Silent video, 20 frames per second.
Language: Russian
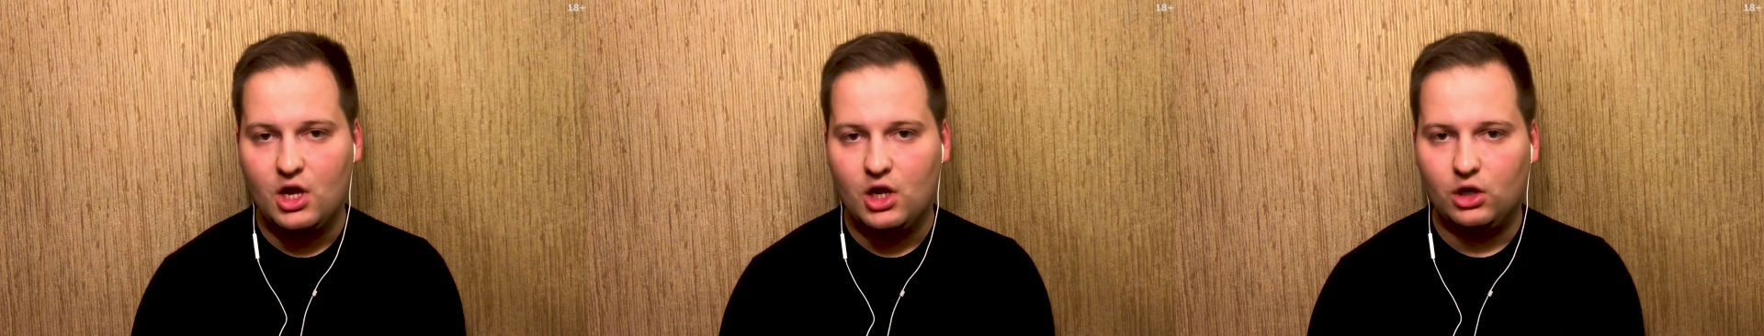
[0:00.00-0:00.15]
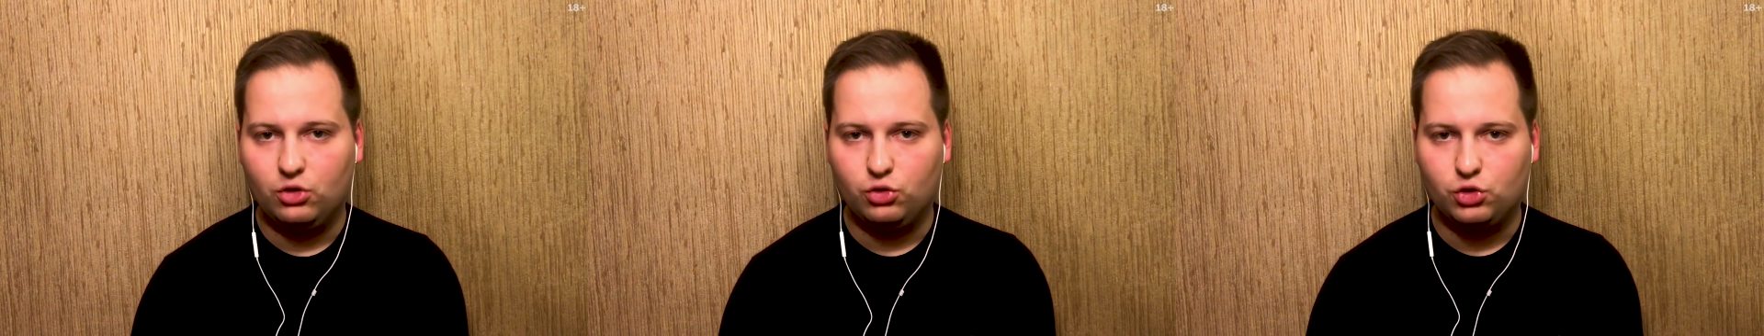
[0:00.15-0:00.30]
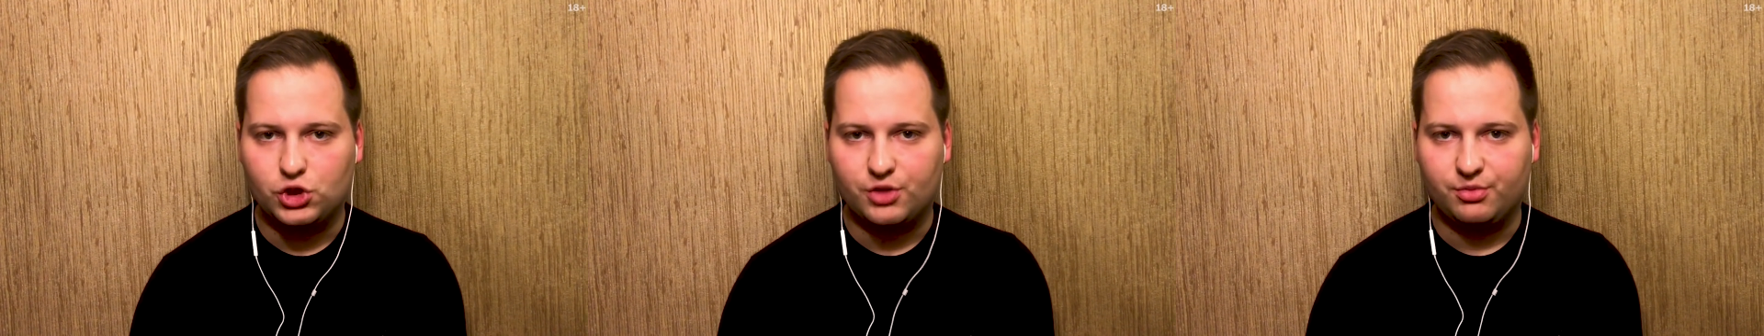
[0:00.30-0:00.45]

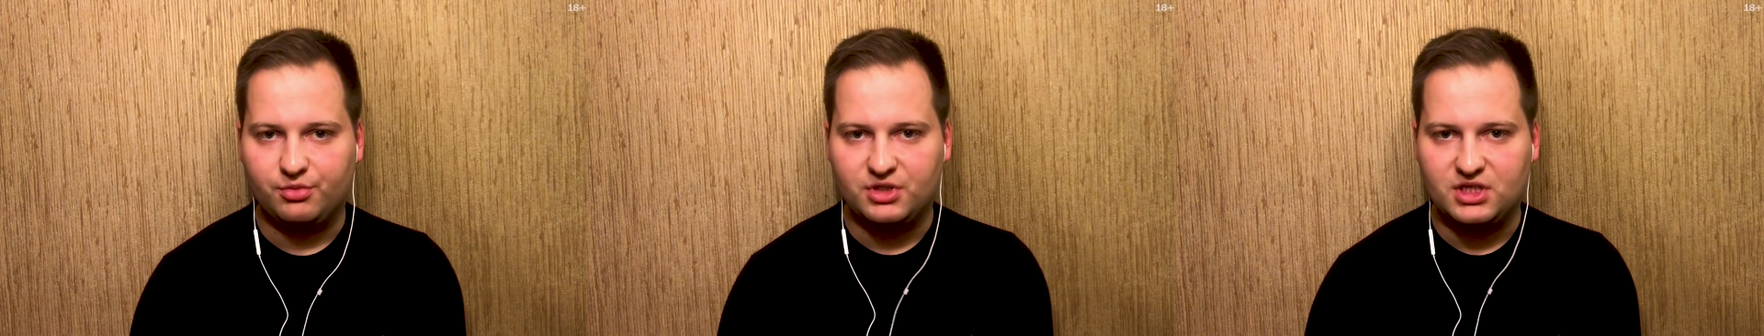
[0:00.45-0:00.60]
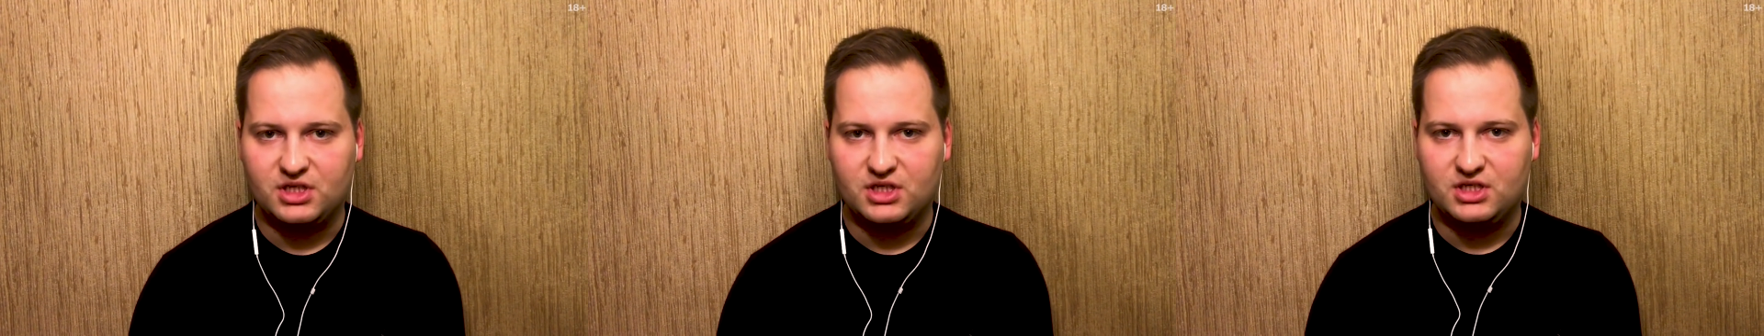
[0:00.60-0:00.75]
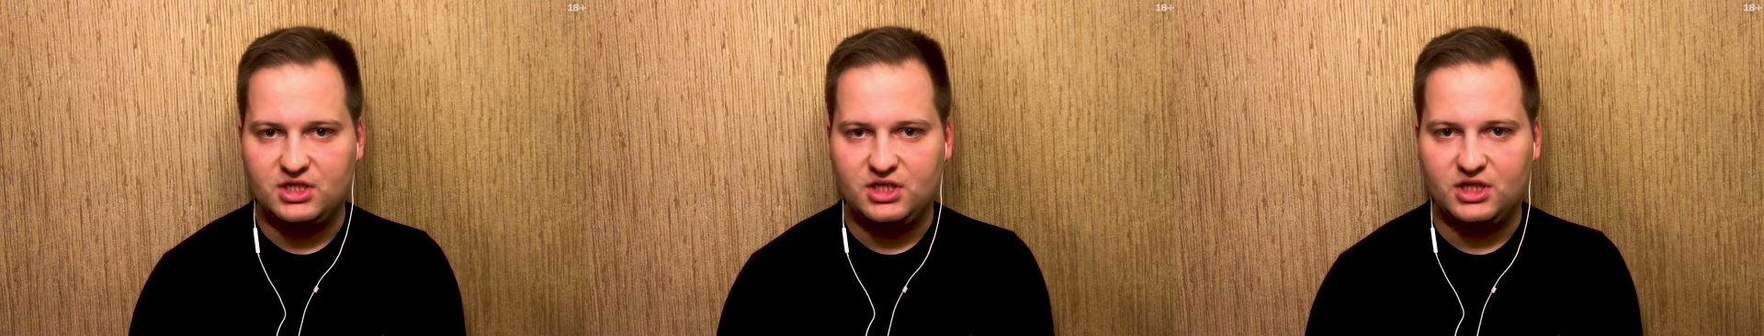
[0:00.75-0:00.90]
лучшим
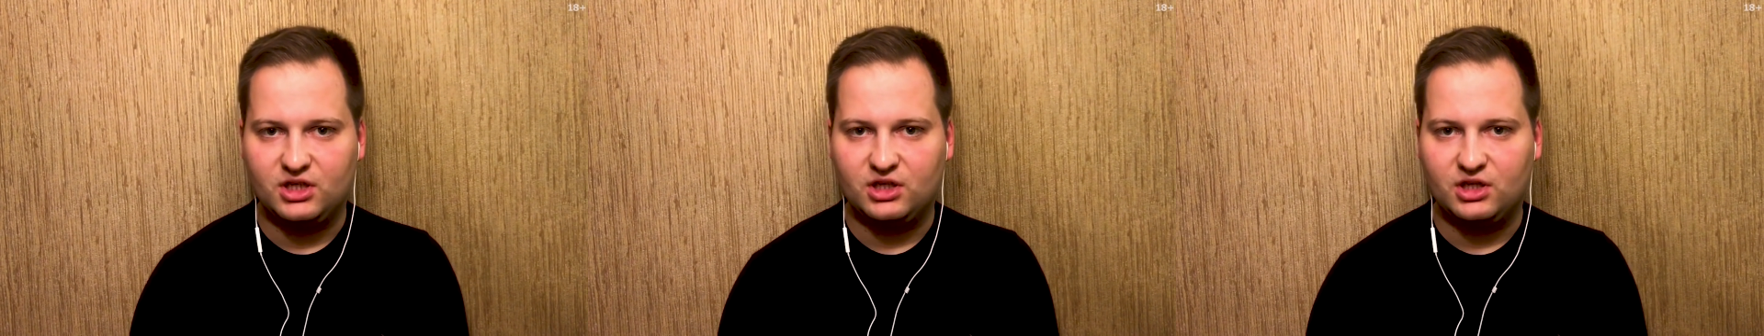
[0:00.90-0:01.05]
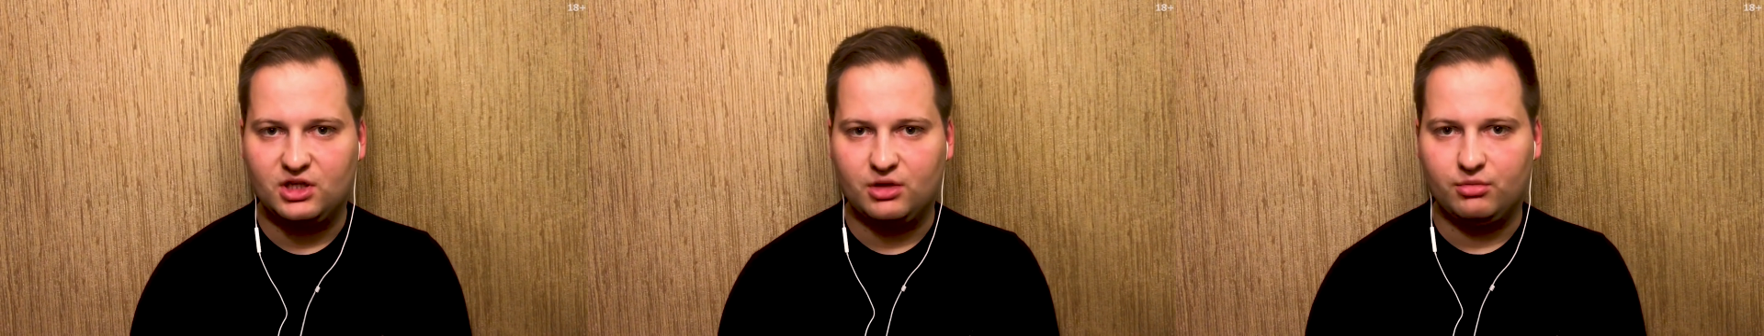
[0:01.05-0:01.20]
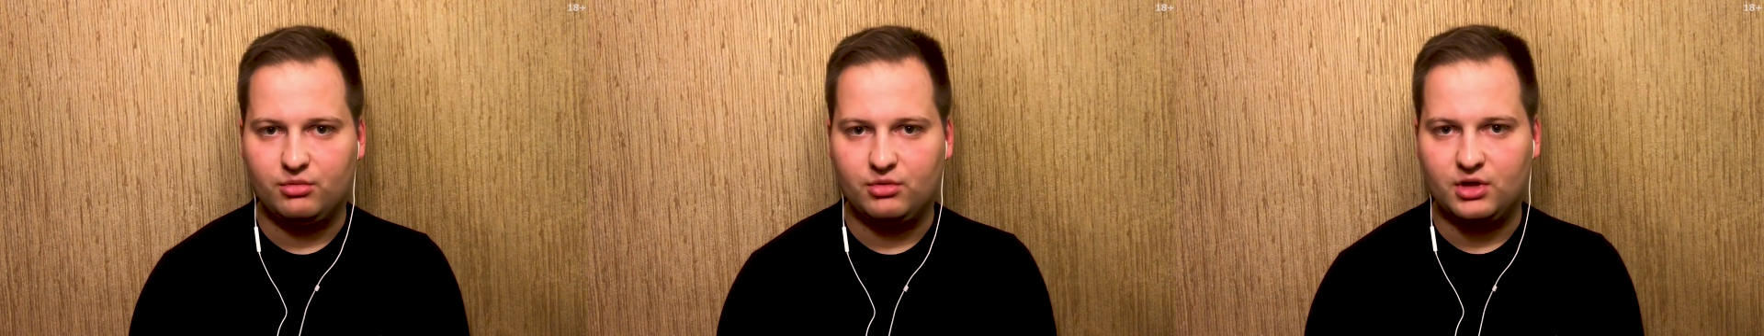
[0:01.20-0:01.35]

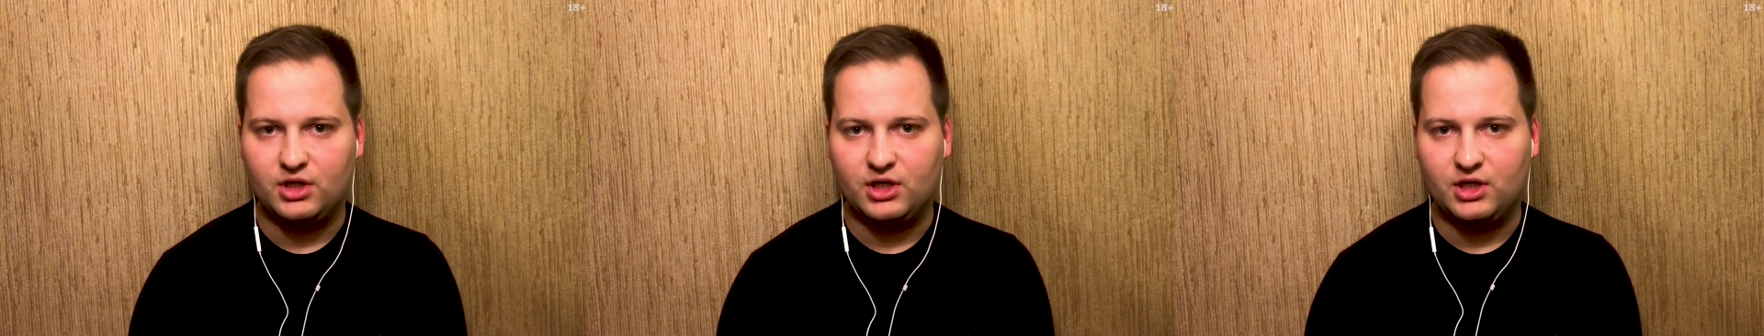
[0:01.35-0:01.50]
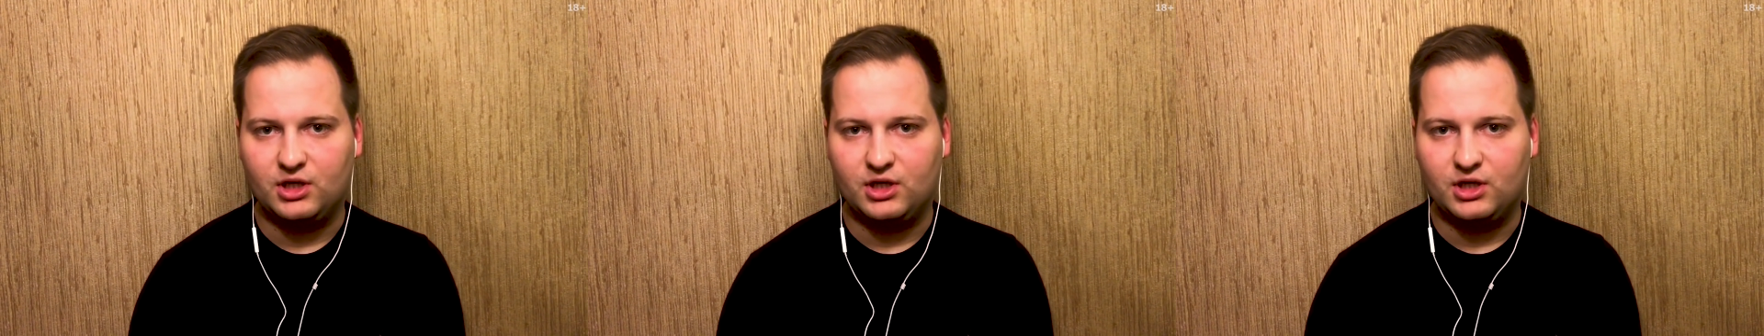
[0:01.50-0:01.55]
ассистентом